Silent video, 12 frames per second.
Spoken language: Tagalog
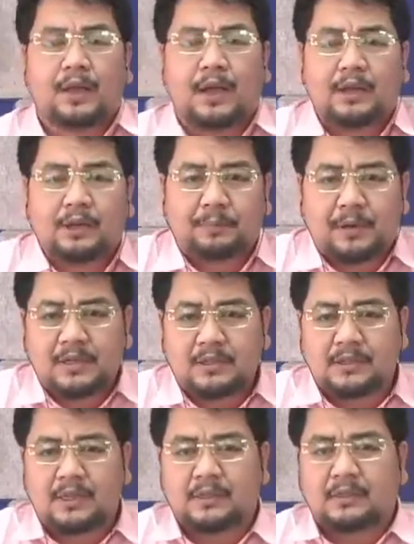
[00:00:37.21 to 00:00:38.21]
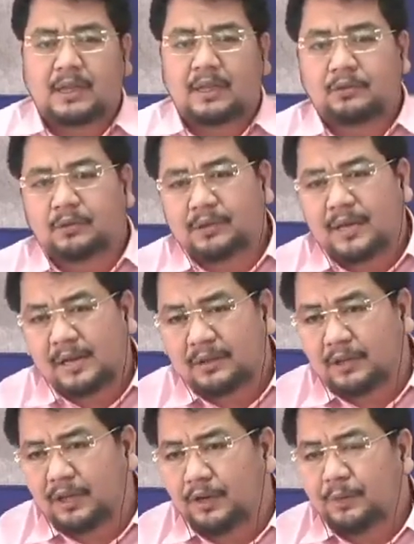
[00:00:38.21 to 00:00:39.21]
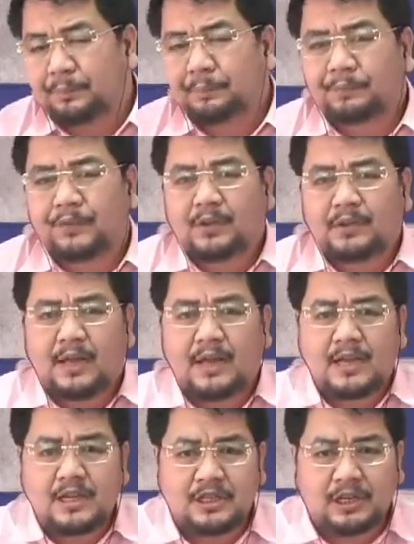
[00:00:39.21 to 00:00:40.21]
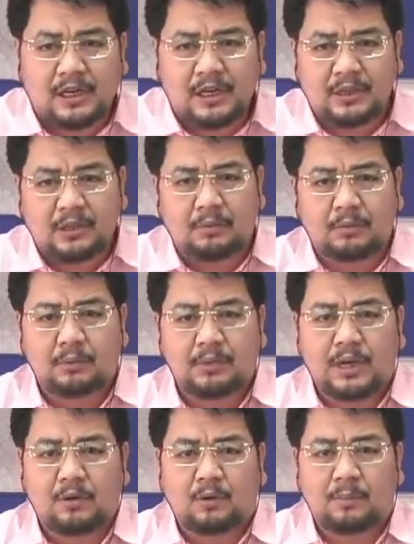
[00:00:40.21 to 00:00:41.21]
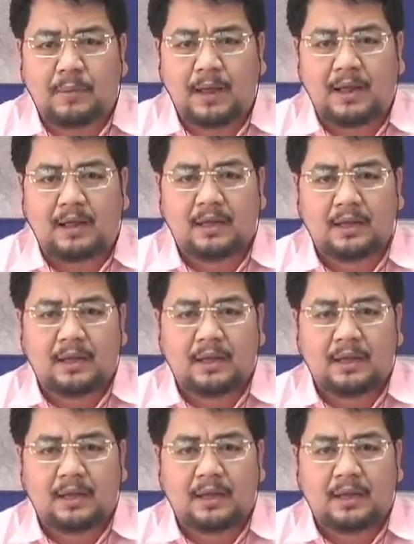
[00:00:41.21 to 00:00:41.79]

ah, ni President Duterte na sigilin daw ho ng upa